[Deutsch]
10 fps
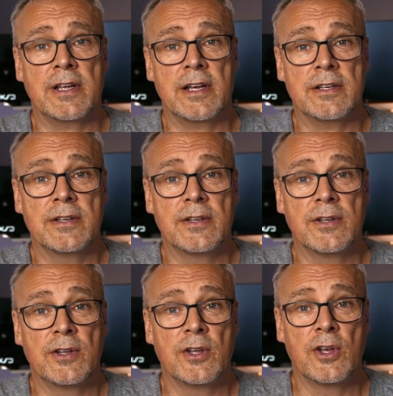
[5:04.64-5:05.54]
kann.
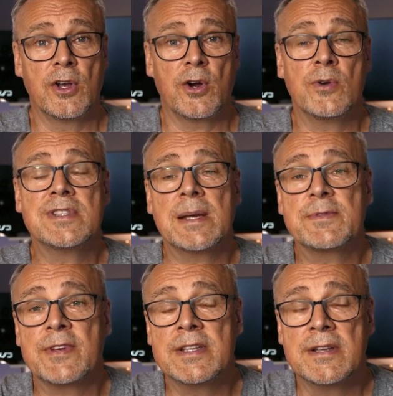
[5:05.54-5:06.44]
Und
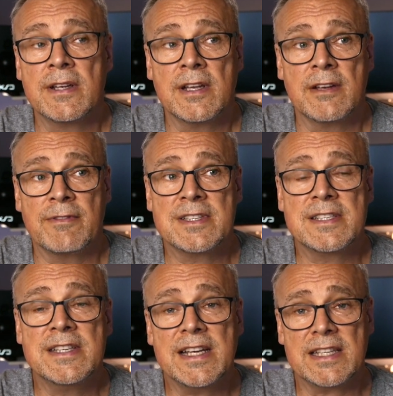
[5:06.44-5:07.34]
selbst wenn es
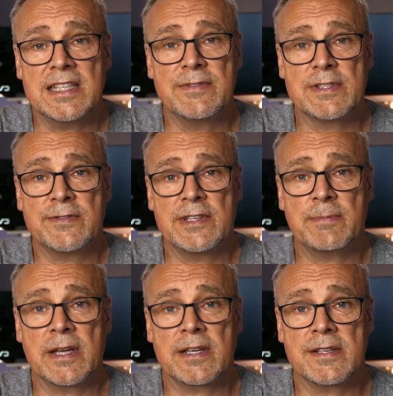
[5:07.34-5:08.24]
ein negatives
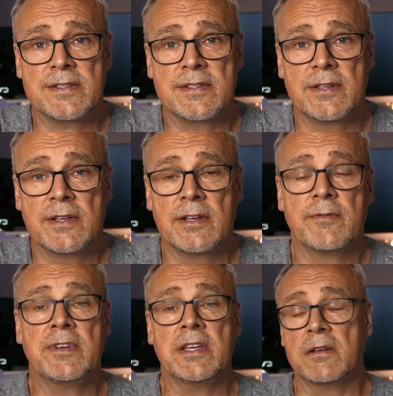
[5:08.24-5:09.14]
Feedback ist,
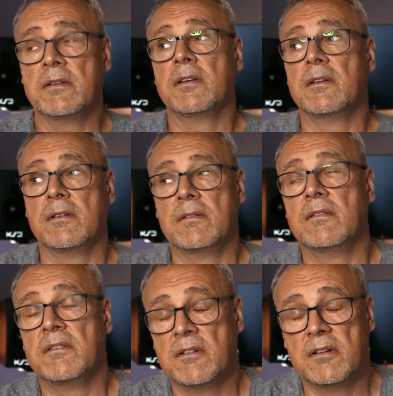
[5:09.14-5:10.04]
wie,
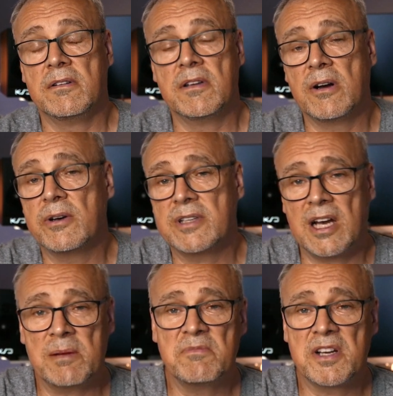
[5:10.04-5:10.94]
ja, heute
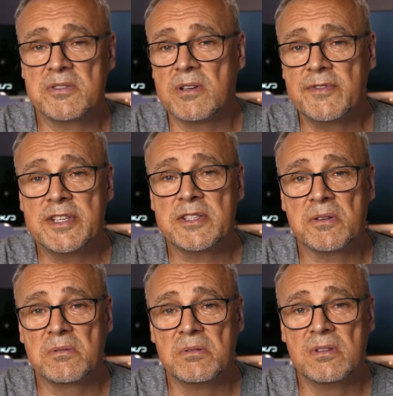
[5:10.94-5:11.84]
Abend war es irgendwie nicht
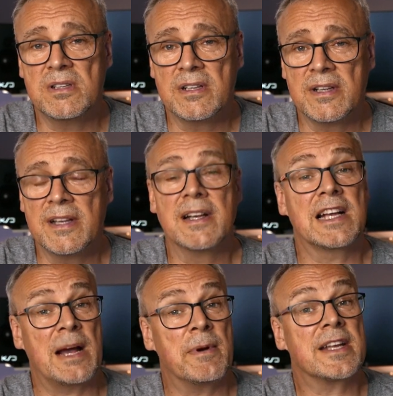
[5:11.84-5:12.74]
so cool,
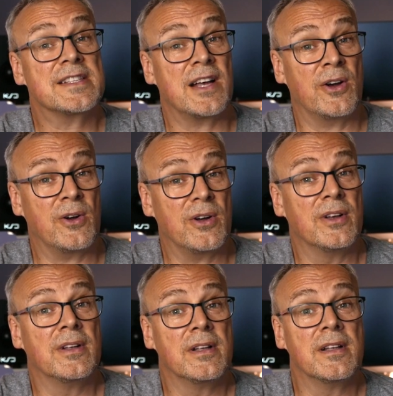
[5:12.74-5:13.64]
kann man das auch
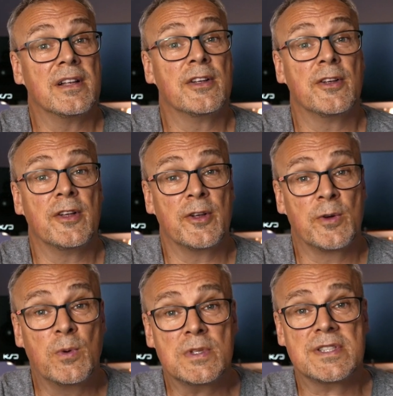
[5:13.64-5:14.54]

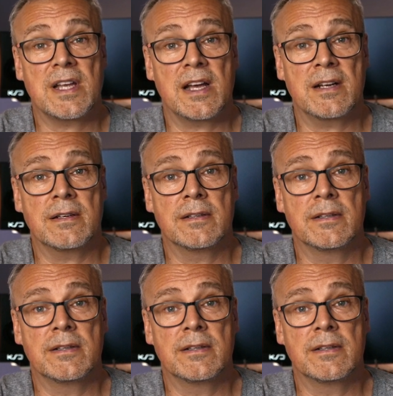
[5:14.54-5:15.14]
gut sagen.